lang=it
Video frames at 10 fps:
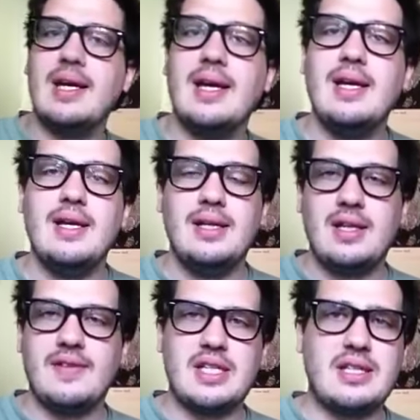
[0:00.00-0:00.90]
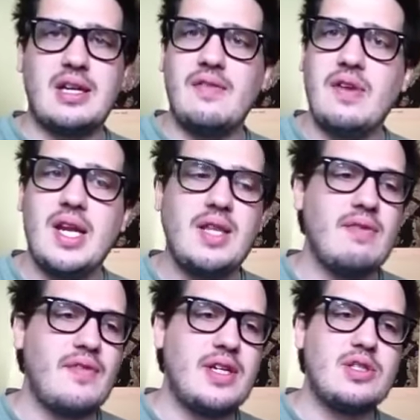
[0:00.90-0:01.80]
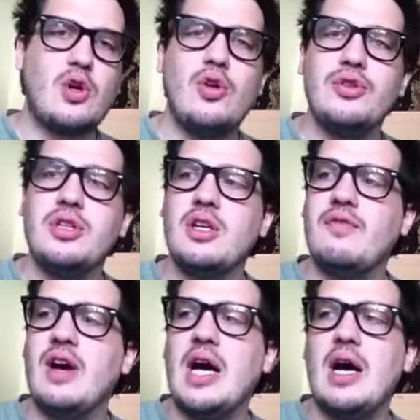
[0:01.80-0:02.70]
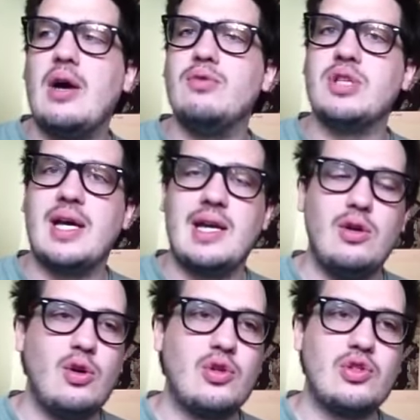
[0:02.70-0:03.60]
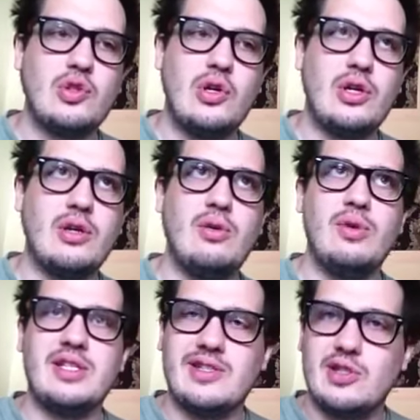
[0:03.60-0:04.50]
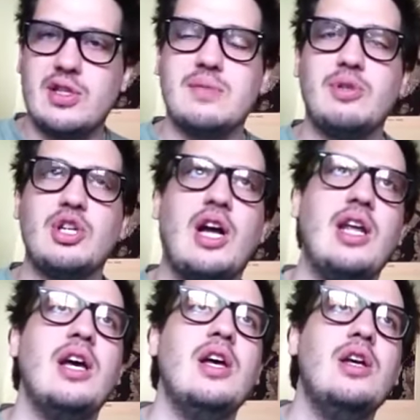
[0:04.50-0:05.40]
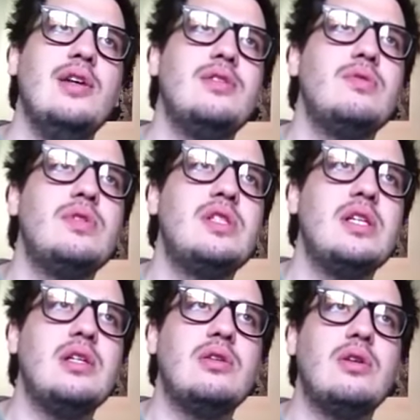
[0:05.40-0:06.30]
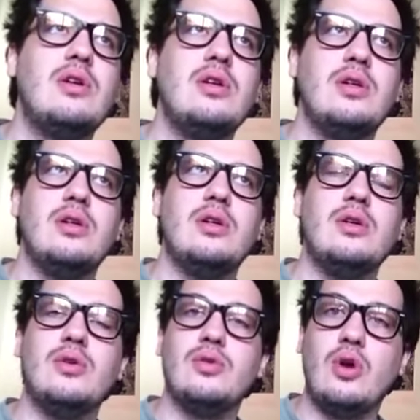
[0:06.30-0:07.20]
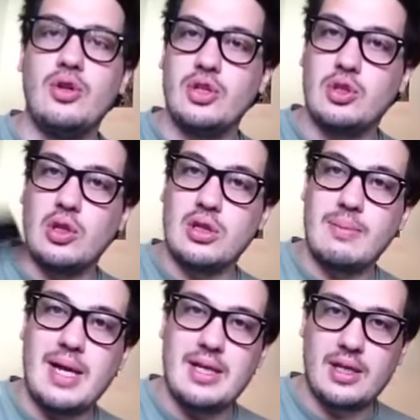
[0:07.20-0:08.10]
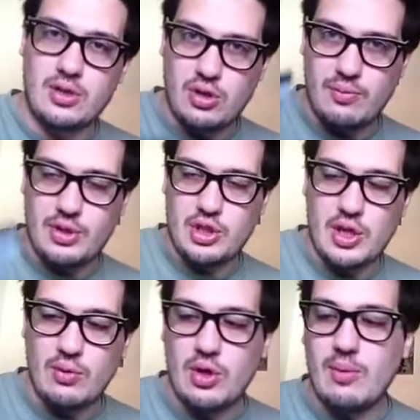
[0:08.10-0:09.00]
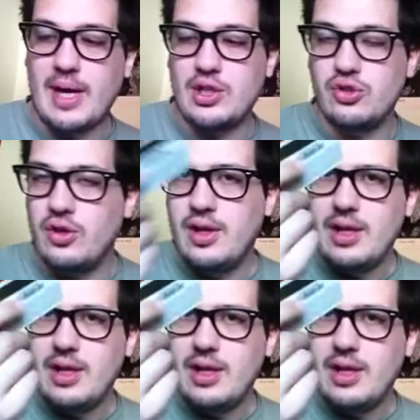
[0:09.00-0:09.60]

che ti fa saltare le file, ti fa fare sconti, ti fa usare il loro store, una sezione speciale sul sito, eh, ogni tot maglie che compri ce n'è una in omaggio,